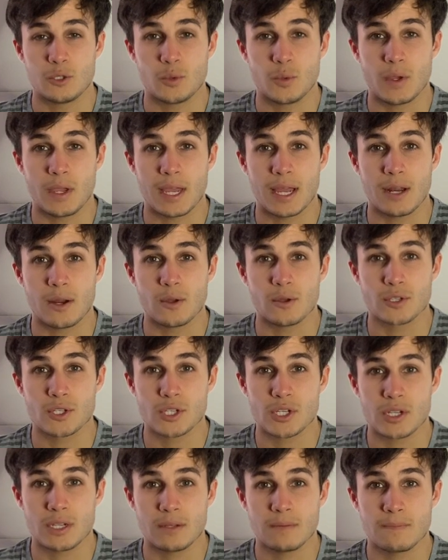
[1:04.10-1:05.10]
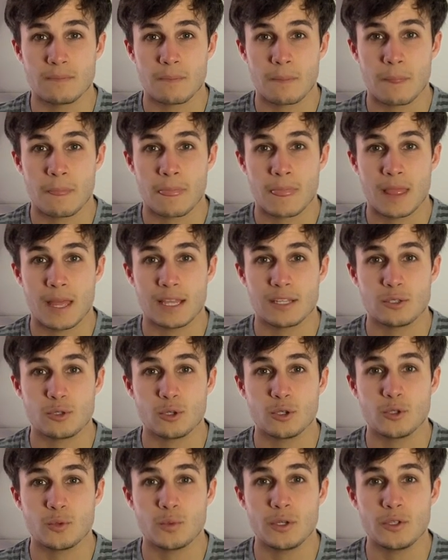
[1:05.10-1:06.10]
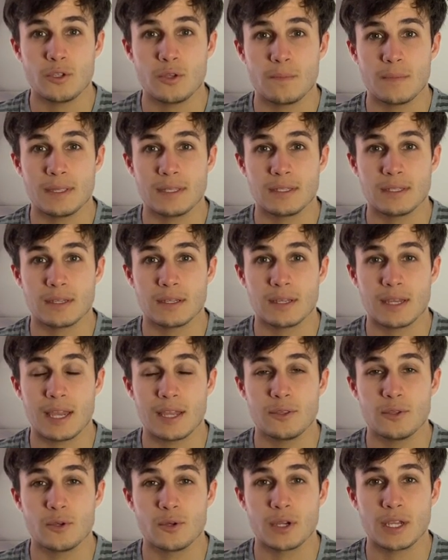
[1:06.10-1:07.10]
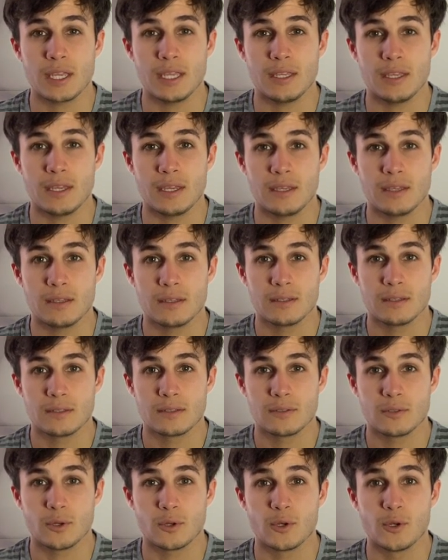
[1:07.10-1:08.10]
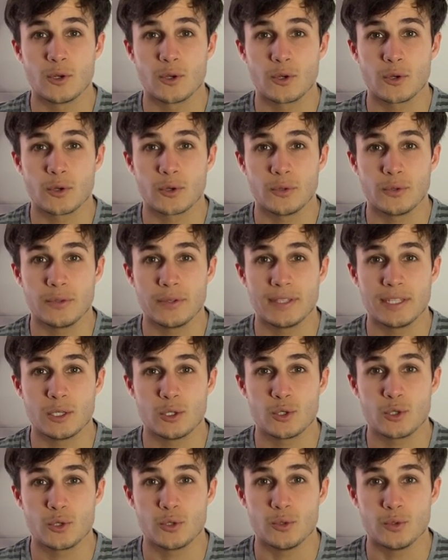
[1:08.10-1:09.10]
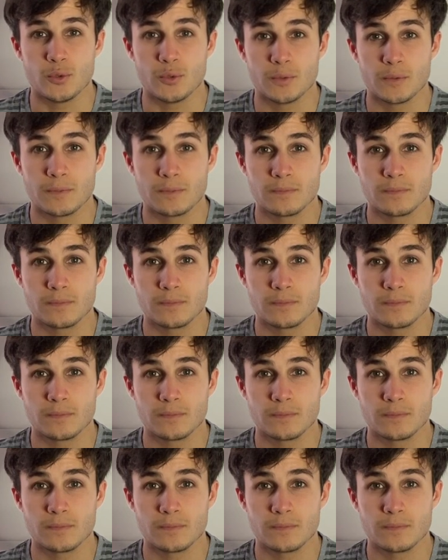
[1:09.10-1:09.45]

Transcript: tu es allongé, assure-toi de mettre un oreiller dans le creux de tes genoux.